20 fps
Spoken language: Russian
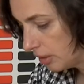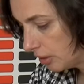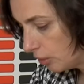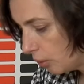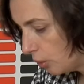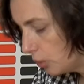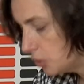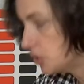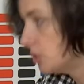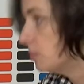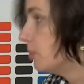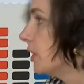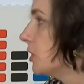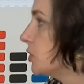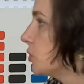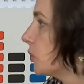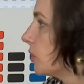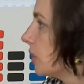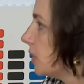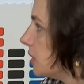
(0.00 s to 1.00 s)
очень
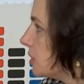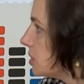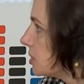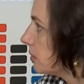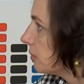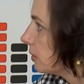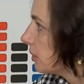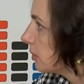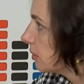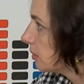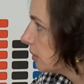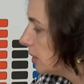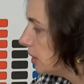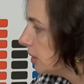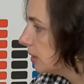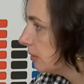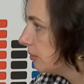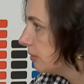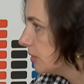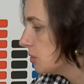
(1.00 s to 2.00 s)
большое количество
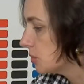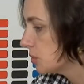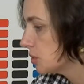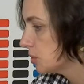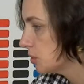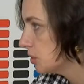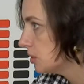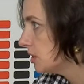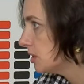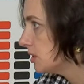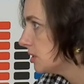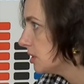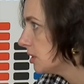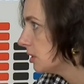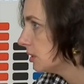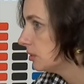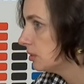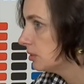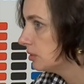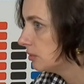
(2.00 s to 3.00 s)
кино-видеостудий
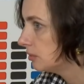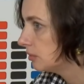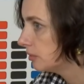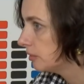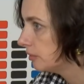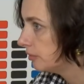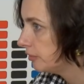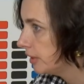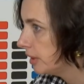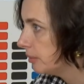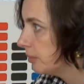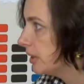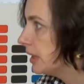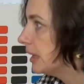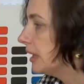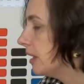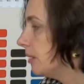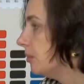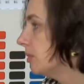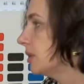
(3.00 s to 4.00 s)
делают э, фильмы
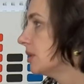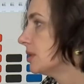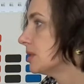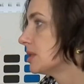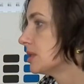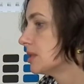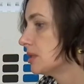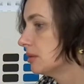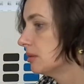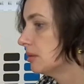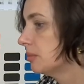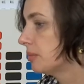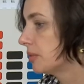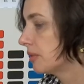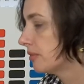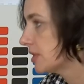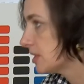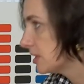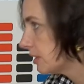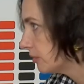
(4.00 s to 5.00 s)
именно с
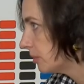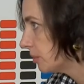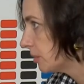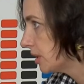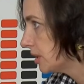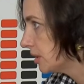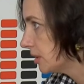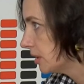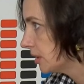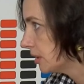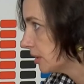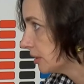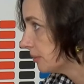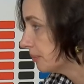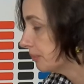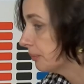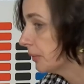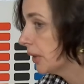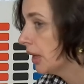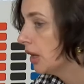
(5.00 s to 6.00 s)
православным контентом.
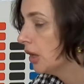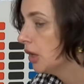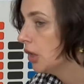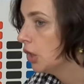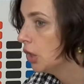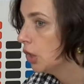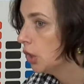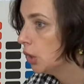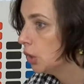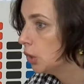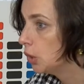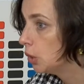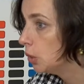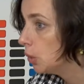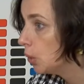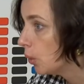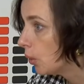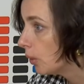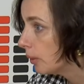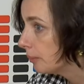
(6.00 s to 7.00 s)

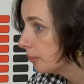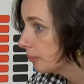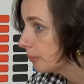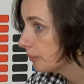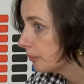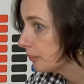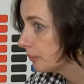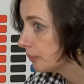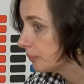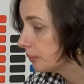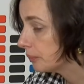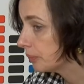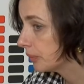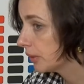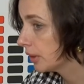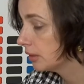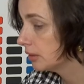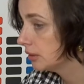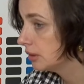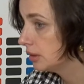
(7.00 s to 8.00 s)
Но
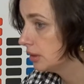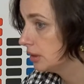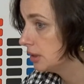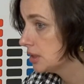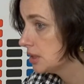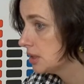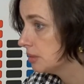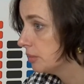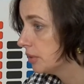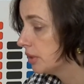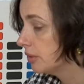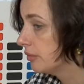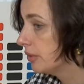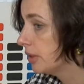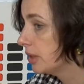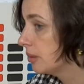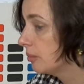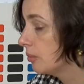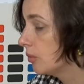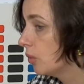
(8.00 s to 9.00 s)
если мы
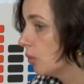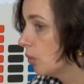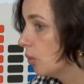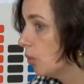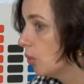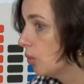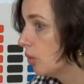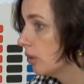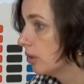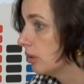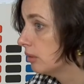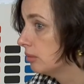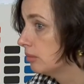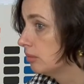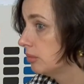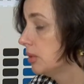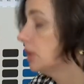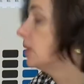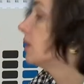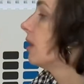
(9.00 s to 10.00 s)
говорим о
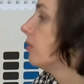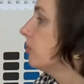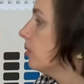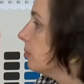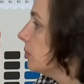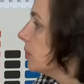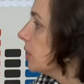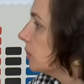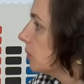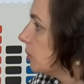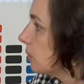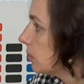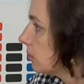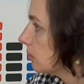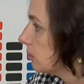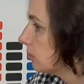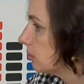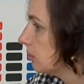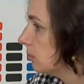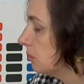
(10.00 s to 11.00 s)
игровом кино,
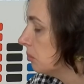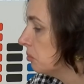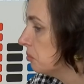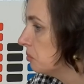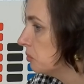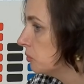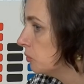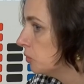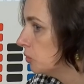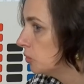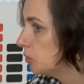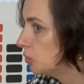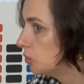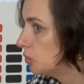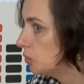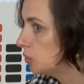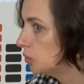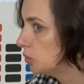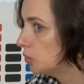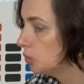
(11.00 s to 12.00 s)

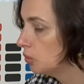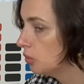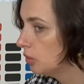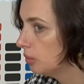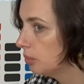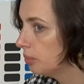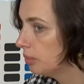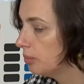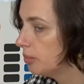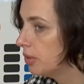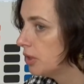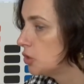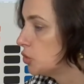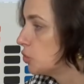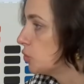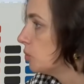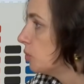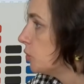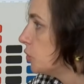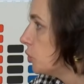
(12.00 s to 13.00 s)
то по
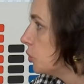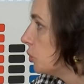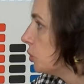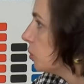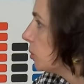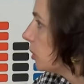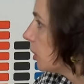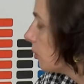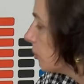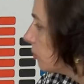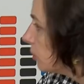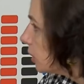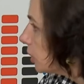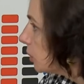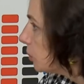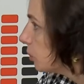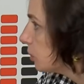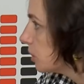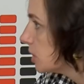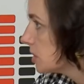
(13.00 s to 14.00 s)
большому счету такого
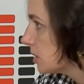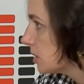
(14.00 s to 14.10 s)
кино у нас,